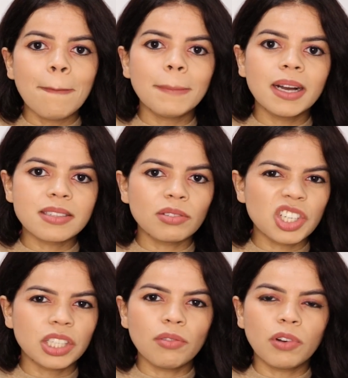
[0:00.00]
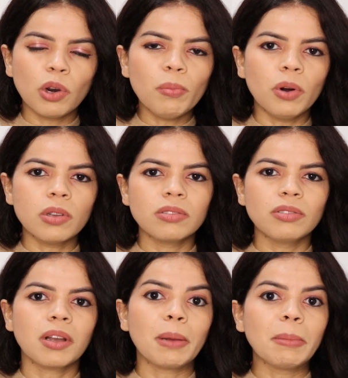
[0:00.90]
Mas não deixa tão volumoso,
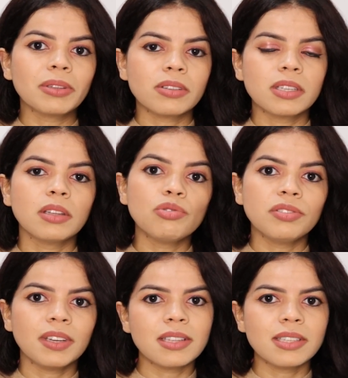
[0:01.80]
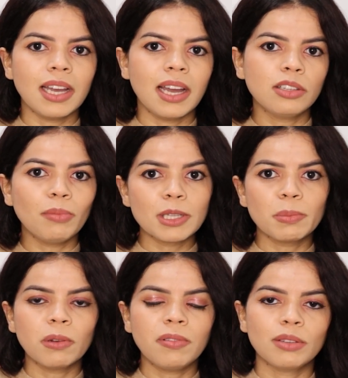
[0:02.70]
não tem um acabamento assim tão diferenciado. Mas
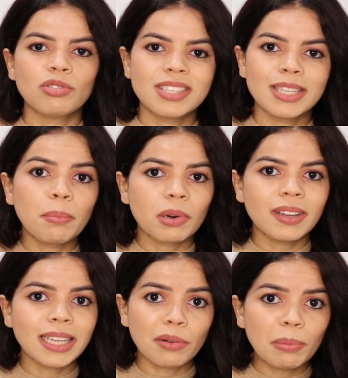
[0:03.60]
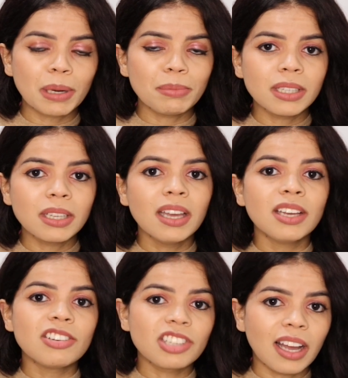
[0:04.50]
pelo fato de ser a prova d'água pra mim,
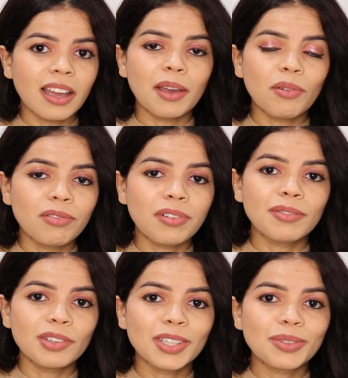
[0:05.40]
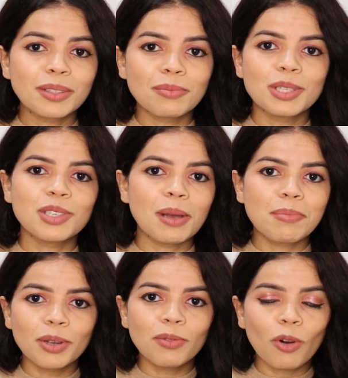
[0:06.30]
já é um favorito aí do mês de
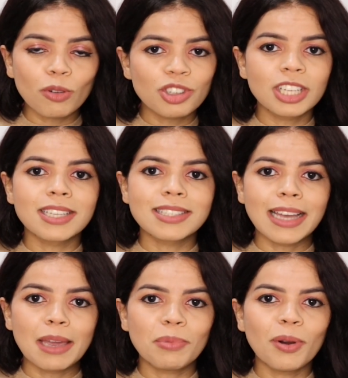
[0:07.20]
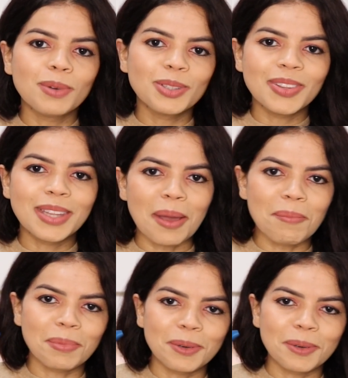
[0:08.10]
abril. Vou utilizar aí por muito tempo.